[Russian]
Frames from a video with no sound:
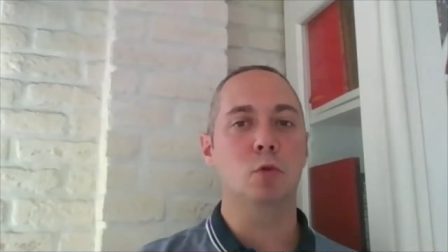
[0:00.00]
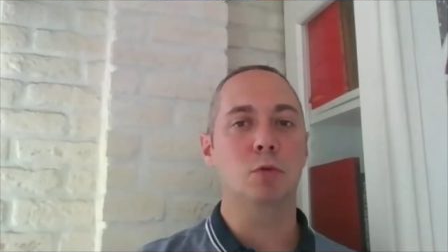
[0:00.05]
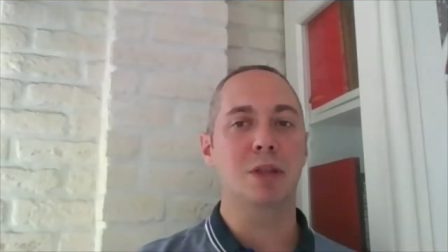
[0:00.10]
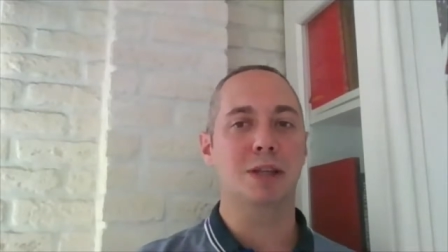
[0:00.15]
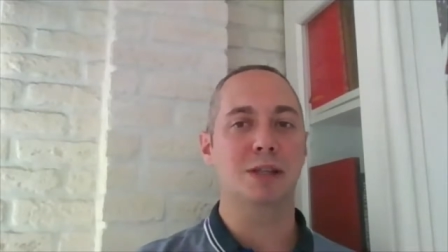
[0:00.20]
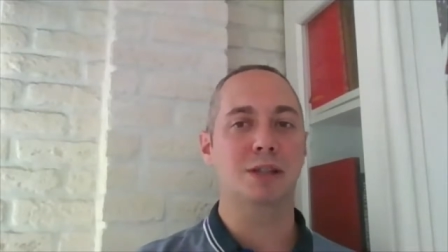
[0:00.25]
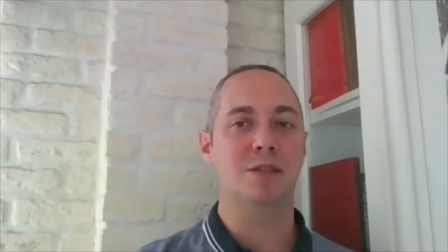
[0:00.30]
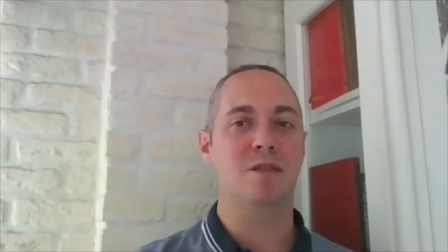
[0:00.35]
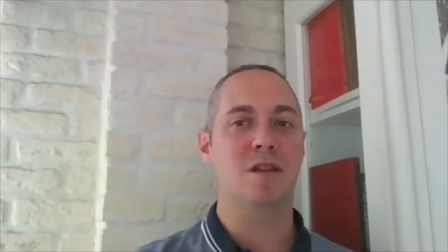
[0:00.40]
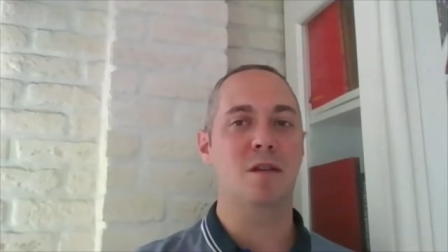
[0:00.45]
У
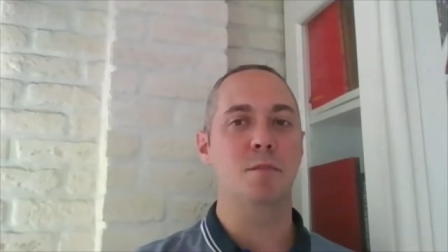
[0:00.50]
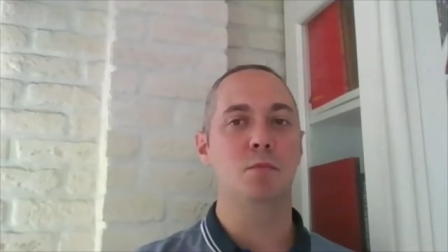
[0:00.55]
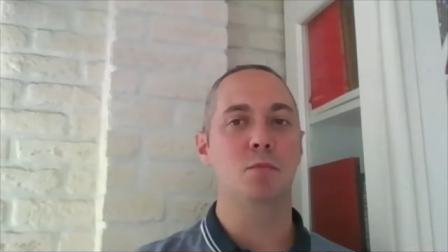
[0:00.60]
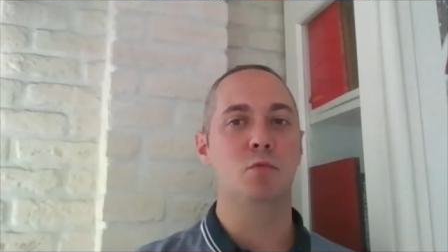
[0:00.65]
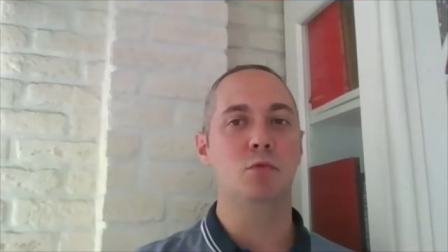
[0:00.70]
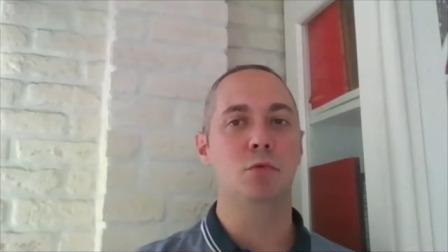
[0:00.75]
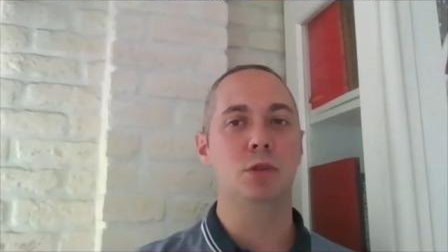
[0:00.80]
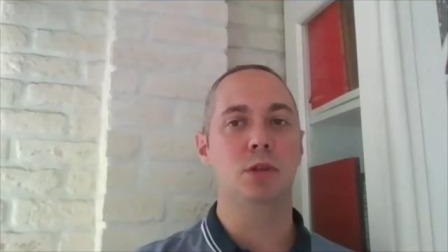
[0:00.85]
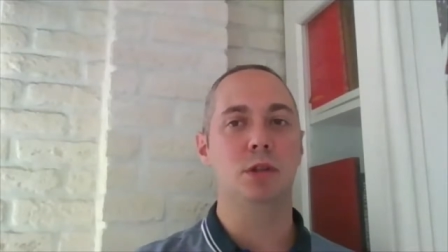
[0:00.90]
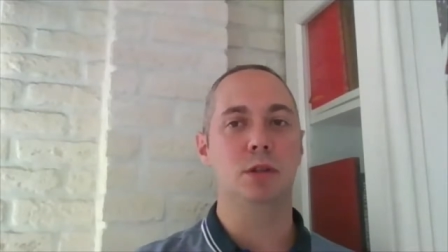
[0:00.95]
нас с вами
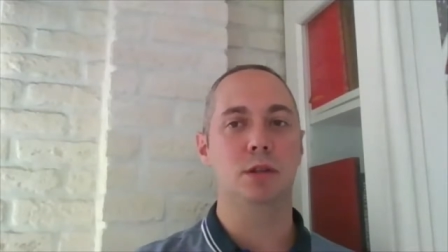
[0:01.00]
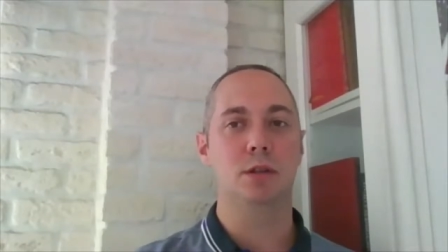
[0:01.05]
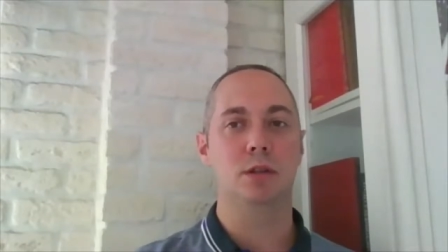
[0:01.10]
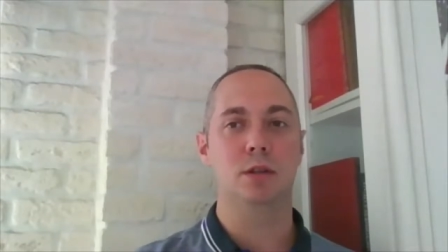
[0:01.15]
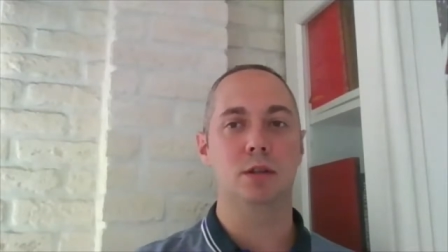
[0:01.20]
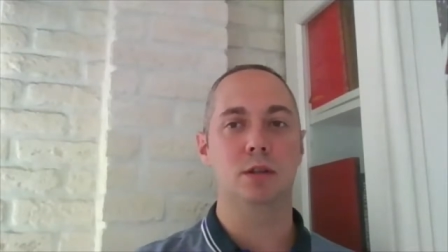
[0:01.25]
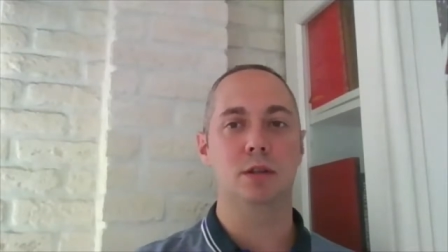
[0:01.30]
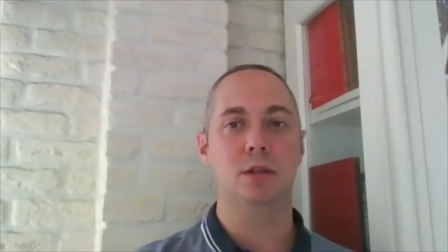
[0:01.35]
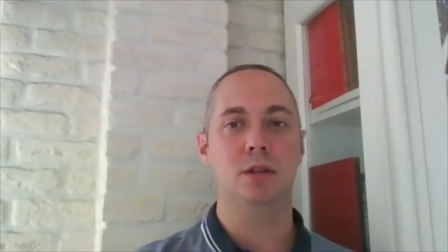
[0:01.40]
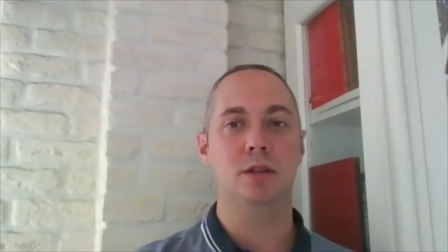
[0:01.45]
будет
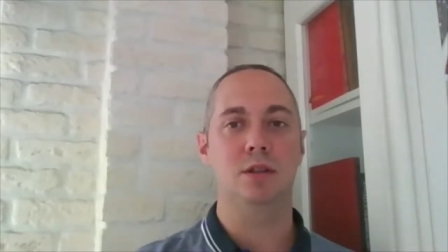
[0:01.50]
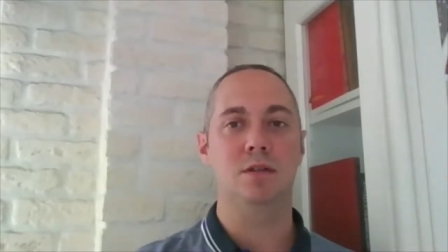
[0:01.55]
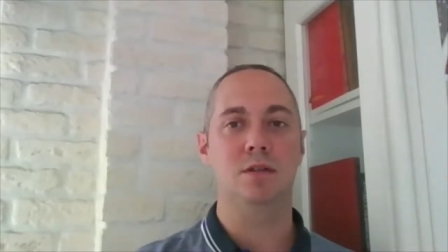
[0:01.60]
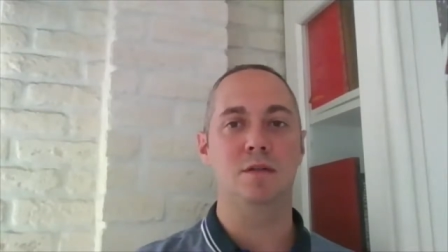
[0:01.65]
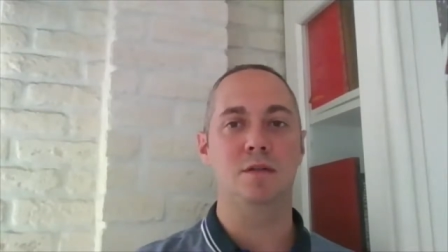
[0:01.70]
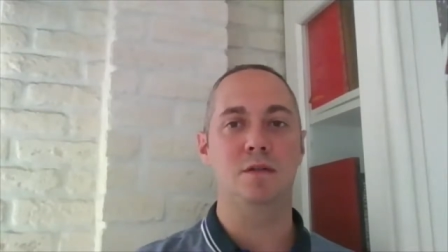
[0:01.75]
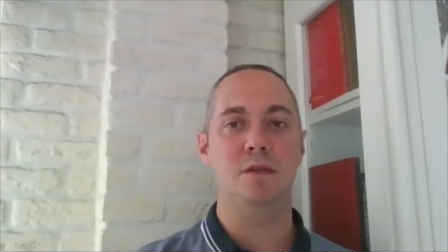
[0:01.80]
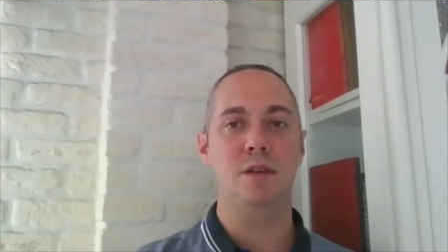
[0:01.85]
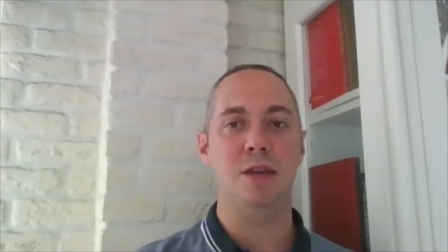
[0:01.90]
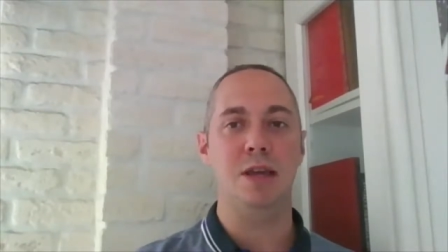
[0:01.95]
э,
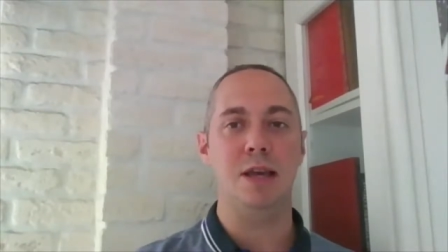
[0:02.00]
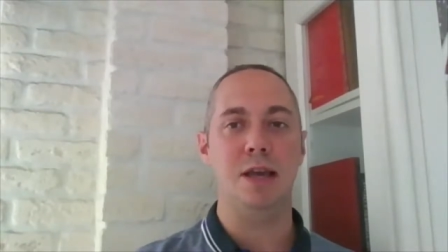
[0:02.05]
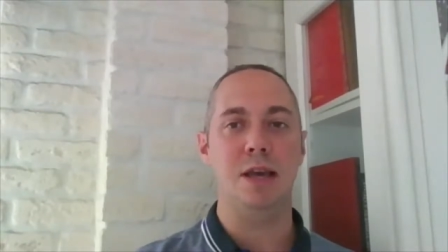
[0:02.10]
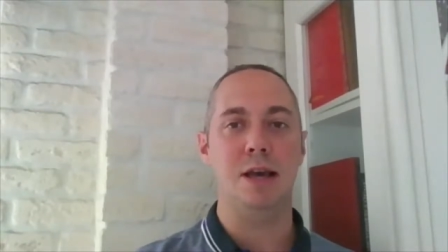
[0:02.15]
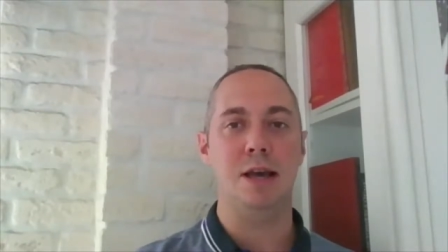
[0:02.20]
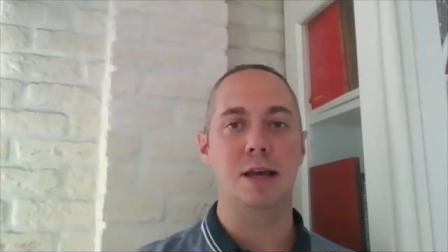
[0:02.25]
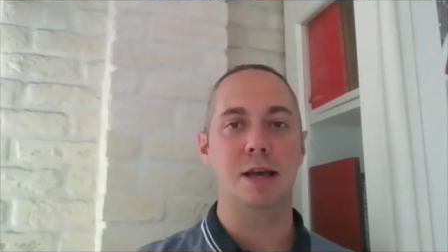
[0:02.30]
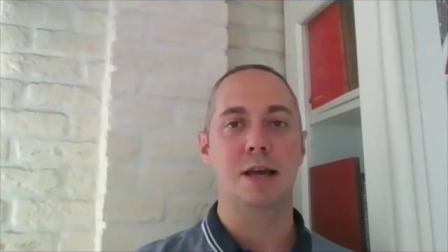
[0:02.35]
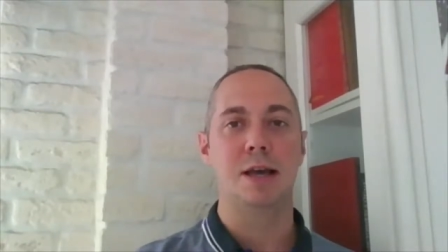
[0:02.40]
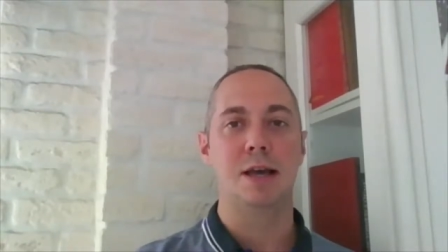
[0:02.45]

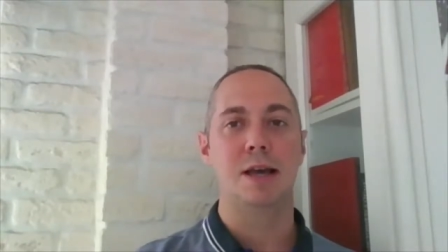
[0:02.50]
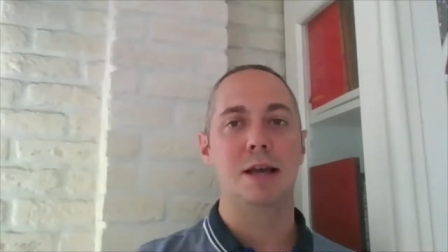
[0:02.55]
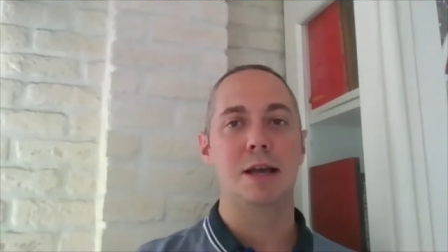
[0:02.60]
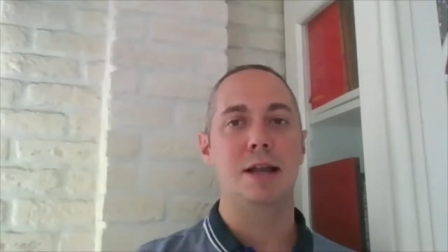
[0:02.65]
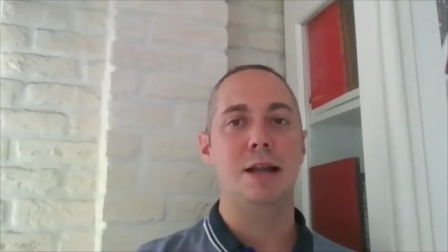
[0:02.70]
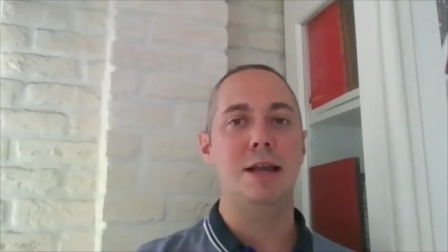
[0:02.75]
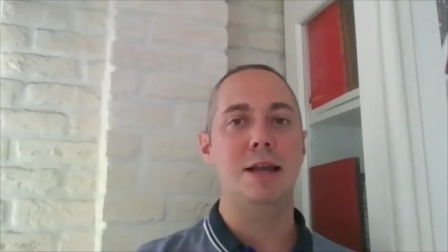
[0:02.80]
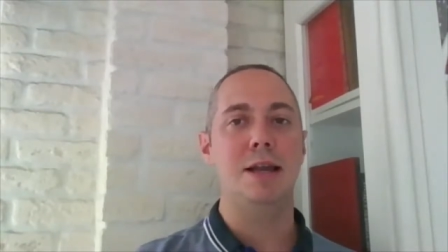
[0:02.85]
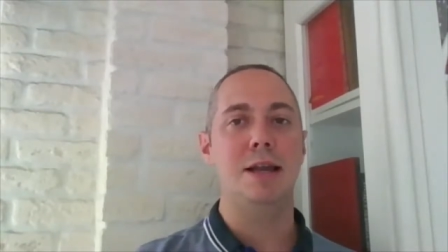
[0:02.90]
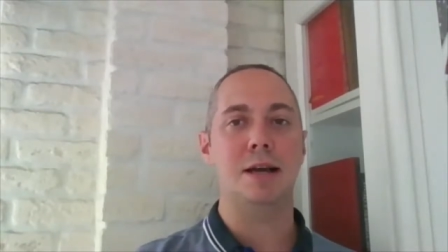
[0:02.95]
две
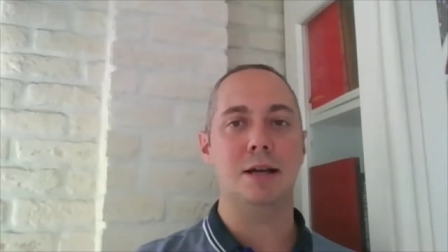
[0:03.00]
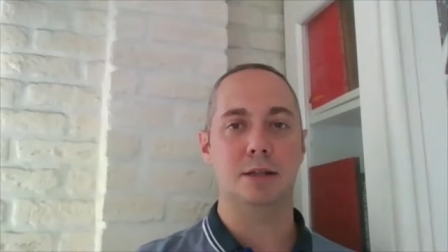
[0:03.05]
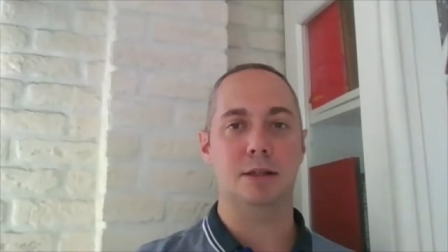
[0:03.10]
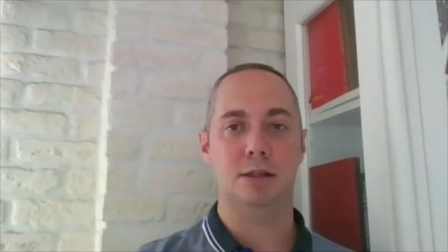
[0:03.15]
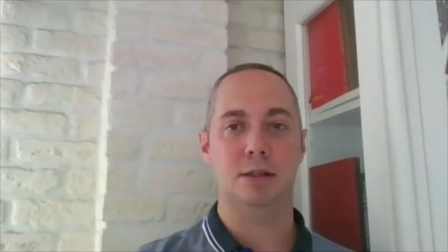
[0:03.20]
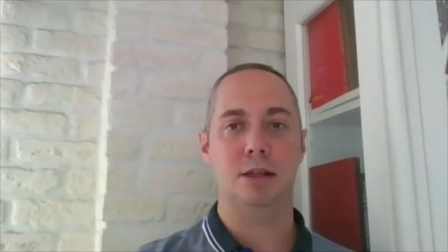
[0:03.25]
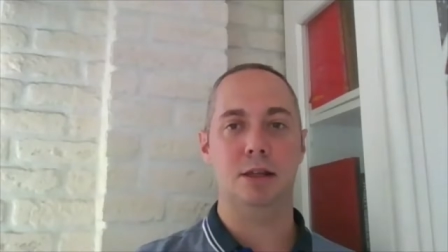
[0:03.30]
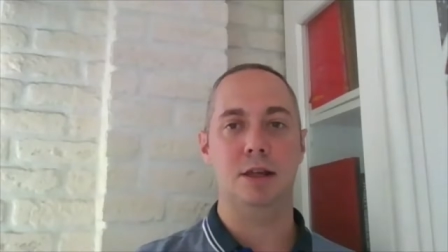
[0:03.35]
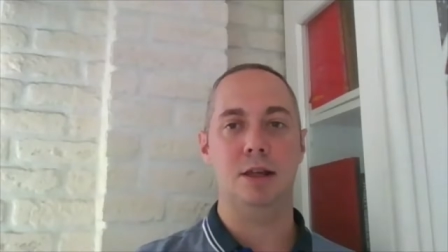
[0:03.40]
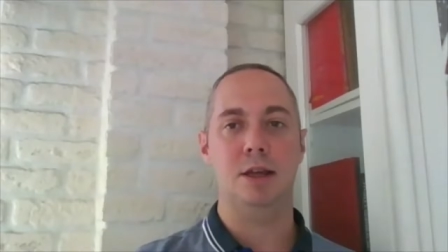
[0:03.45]

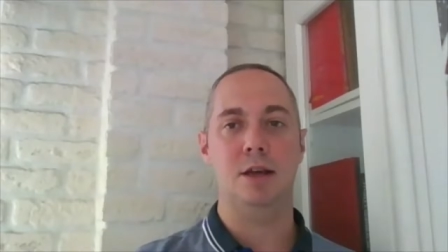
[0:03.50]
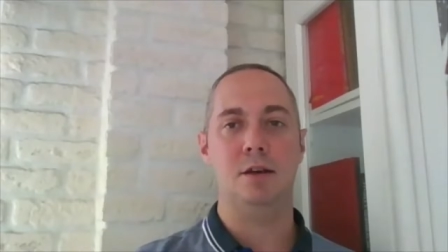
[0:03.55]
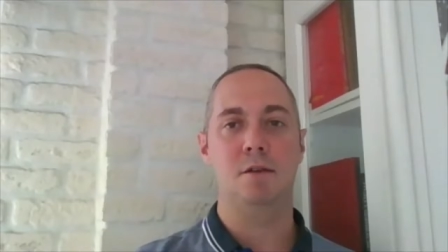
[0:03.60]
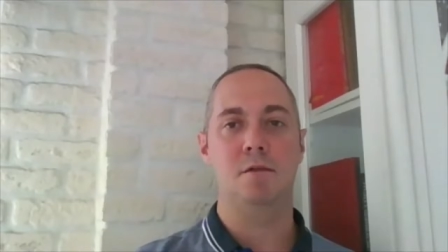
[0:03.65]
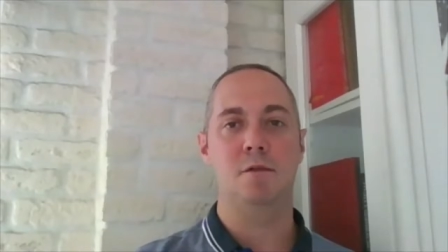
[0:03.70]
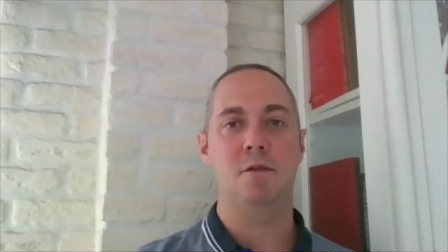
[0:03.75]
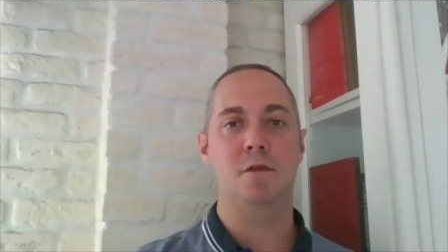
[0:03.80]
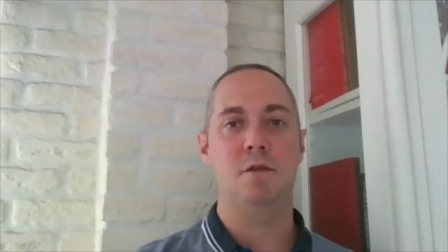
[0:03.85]
лекции.